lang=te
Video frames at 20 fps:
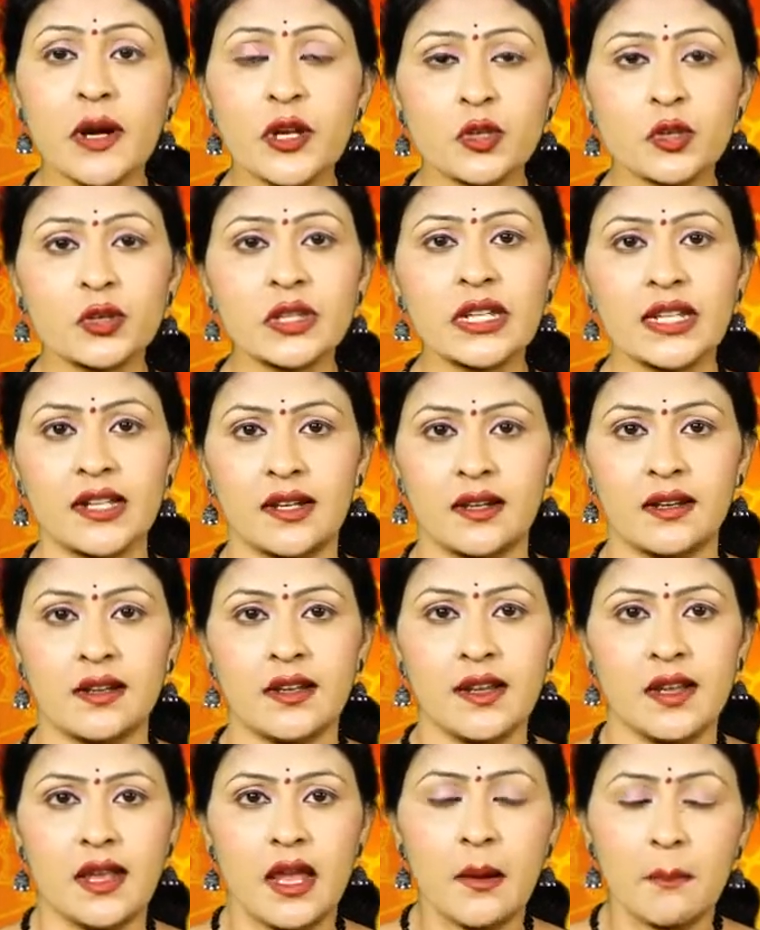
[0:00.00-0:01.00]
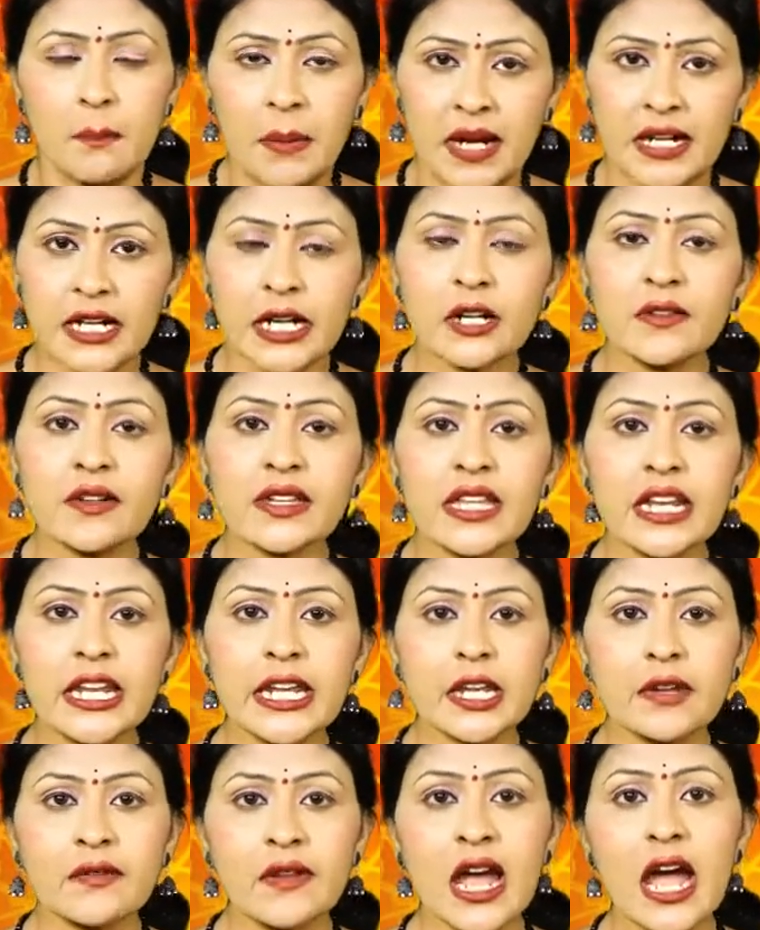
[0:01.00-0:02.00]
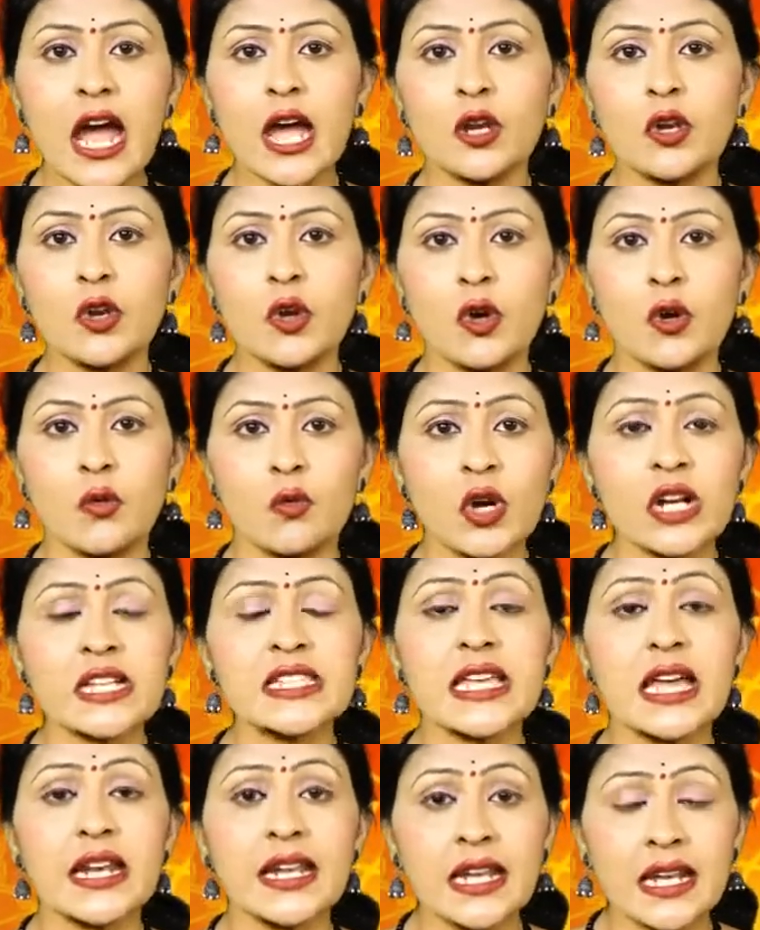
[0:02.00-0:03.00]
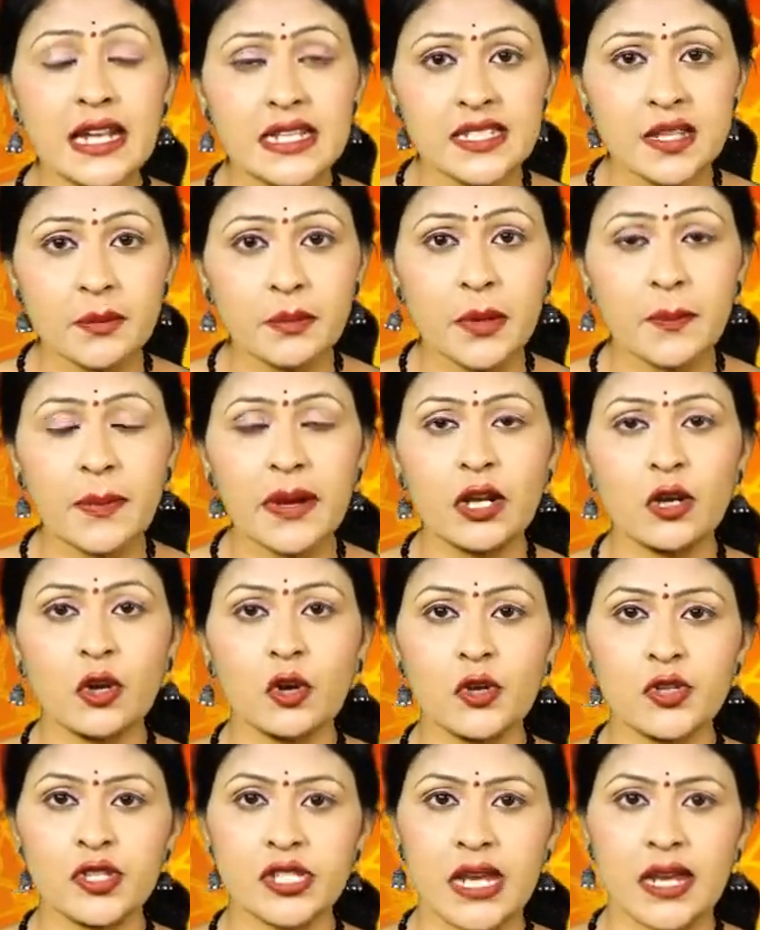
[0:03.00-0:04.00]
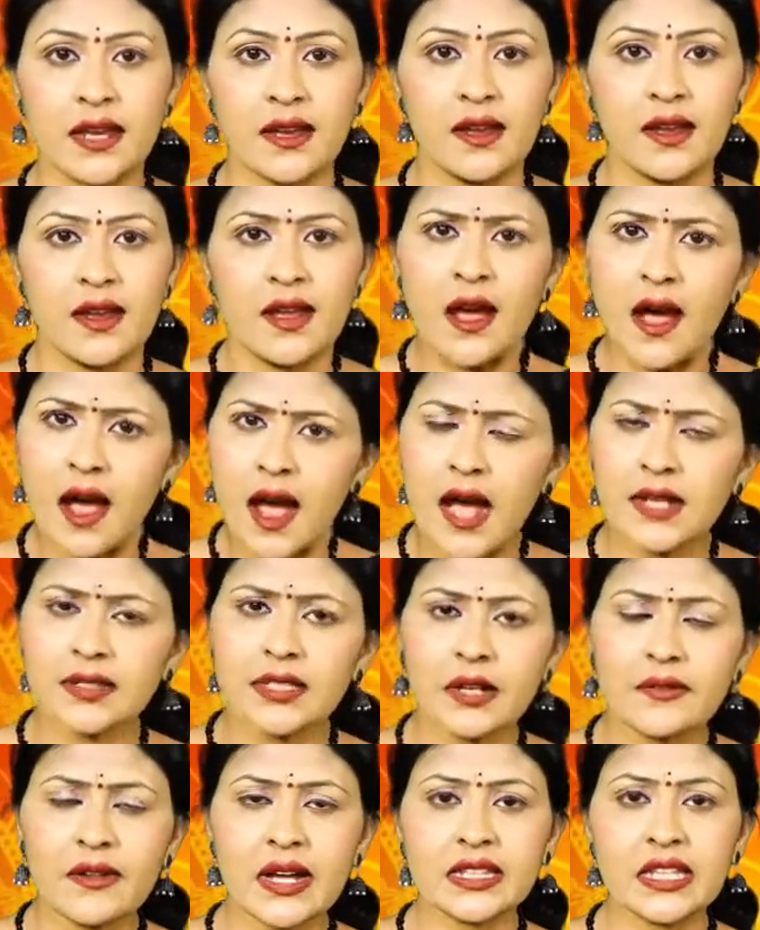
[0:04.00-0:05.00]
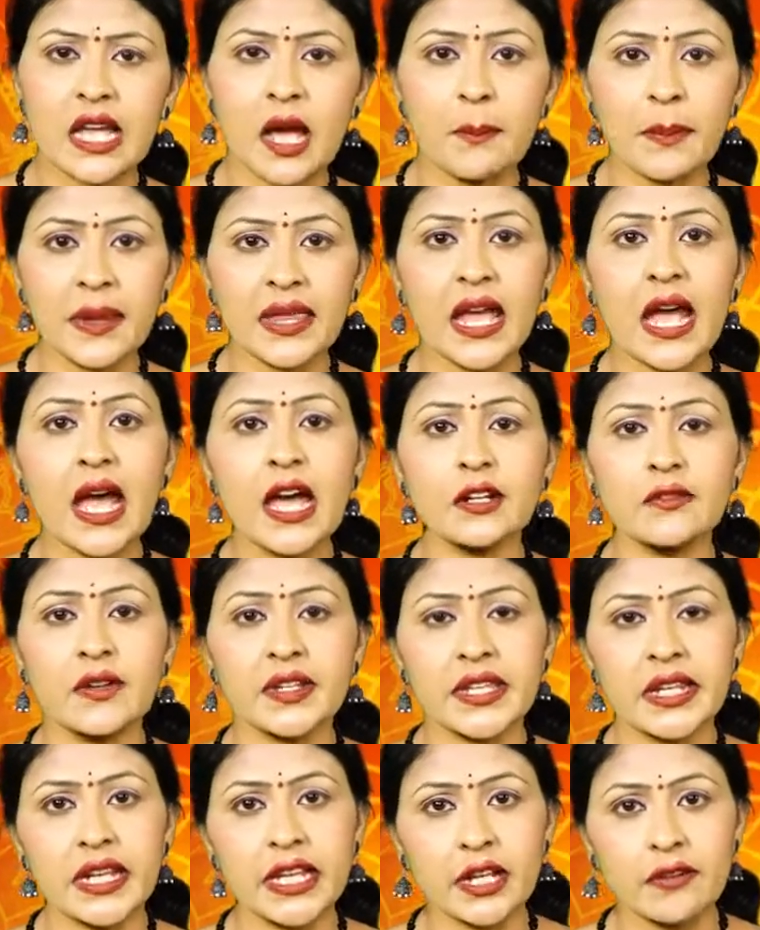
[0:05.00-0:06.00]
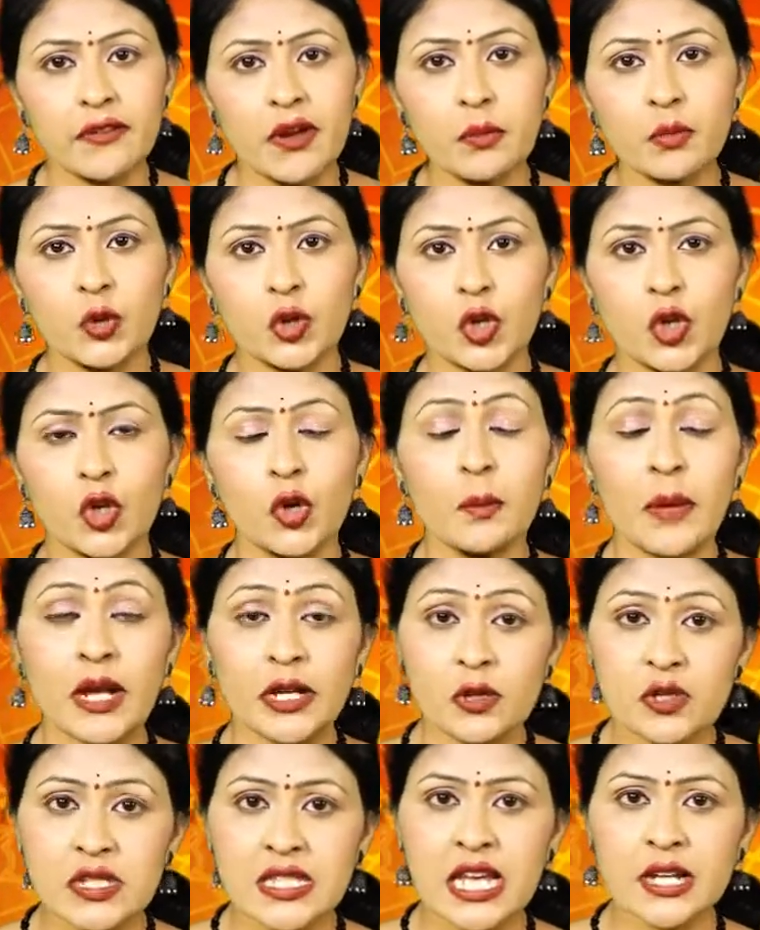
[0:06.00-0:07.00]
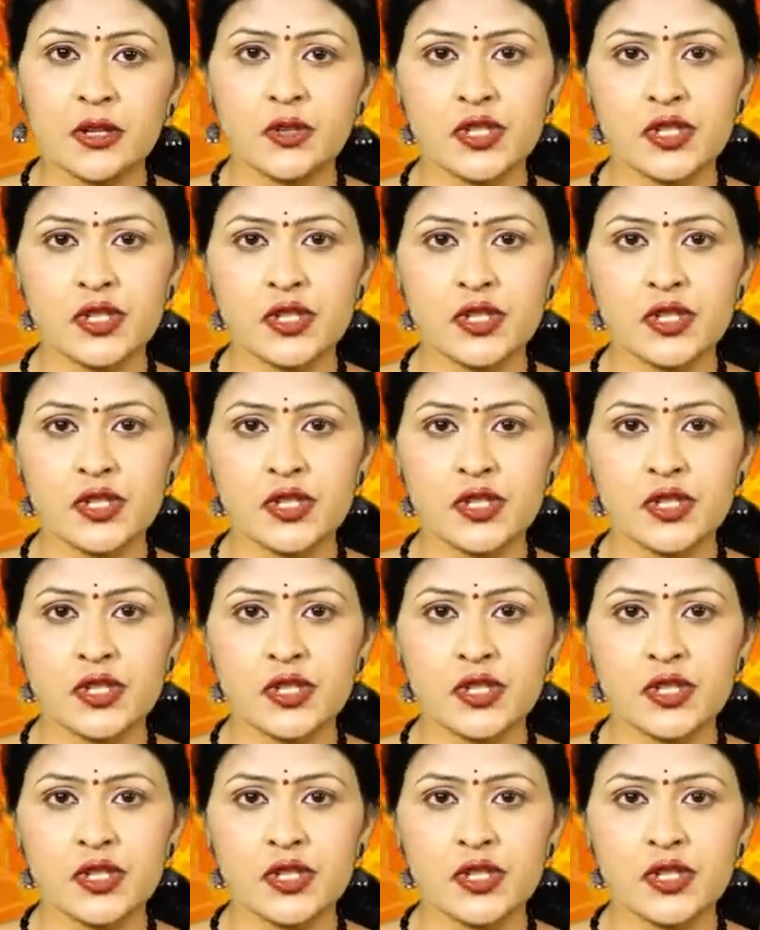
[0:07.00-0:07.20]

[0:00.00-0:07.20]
పడుతుందట పన్నెండు వందల ఇరవై ఆరులో ఒకసారి ఇలా సమీపంలోకి వచ్చాయి ఆ తర్వాత పదహారు వందల ఇరవై మూడులో మరోసారి